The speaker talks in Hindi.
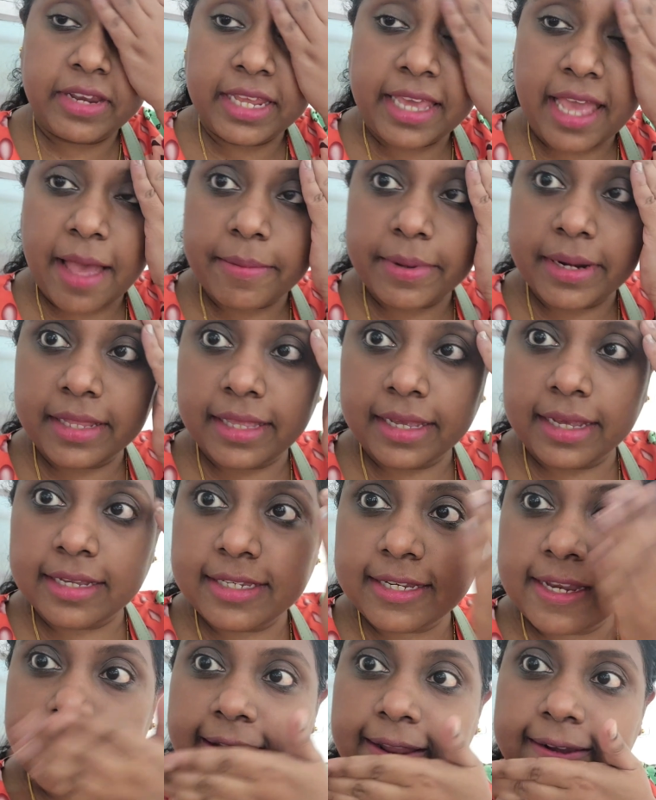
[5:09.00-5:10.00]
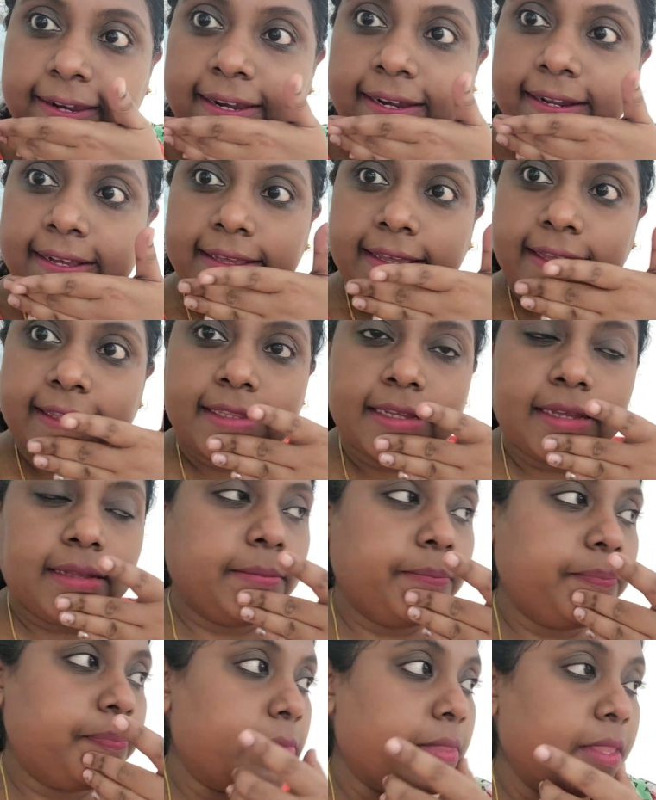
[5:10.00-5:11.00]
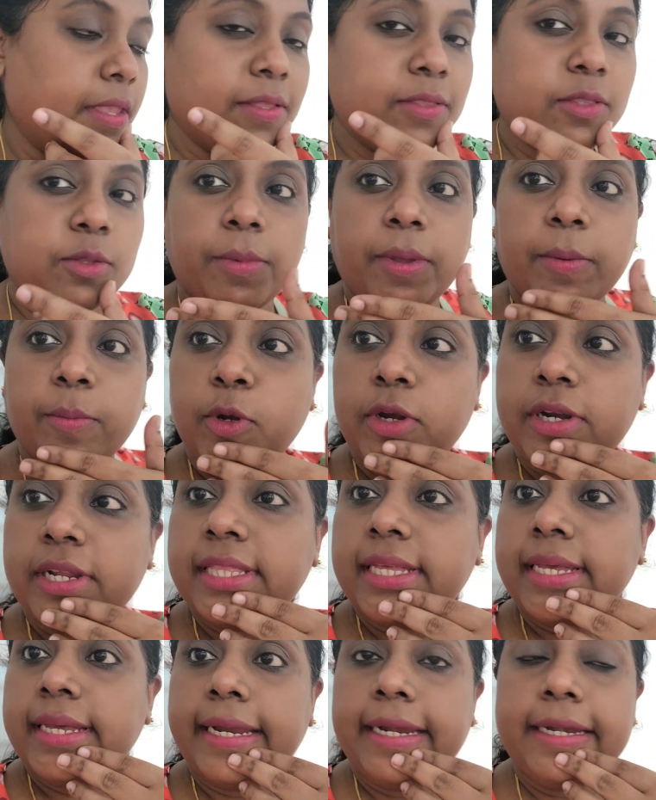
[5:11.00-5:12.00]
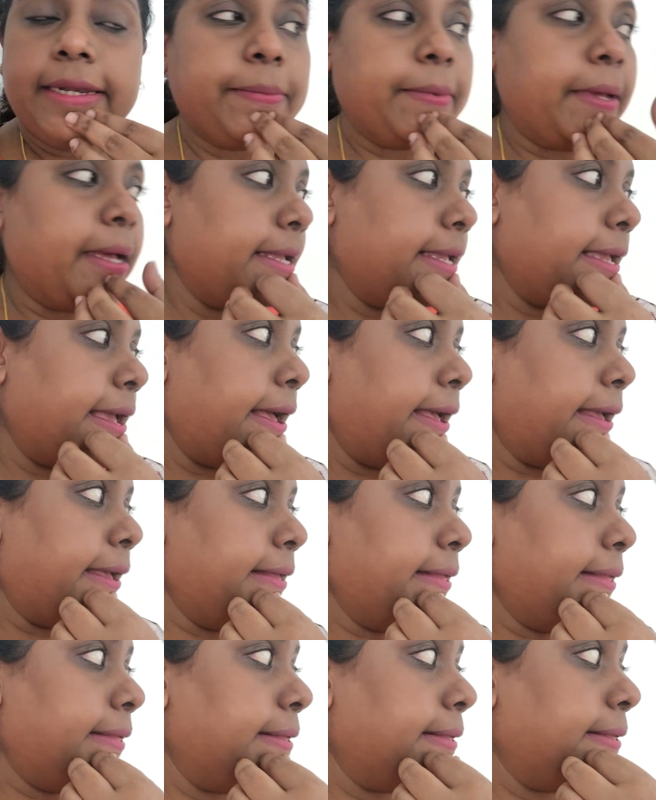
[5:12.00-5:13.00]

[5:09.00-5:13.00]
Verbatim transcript: कैमरा लेके चिल्लाने लग गया था तो मैं बोल रही थी हिट मार के आए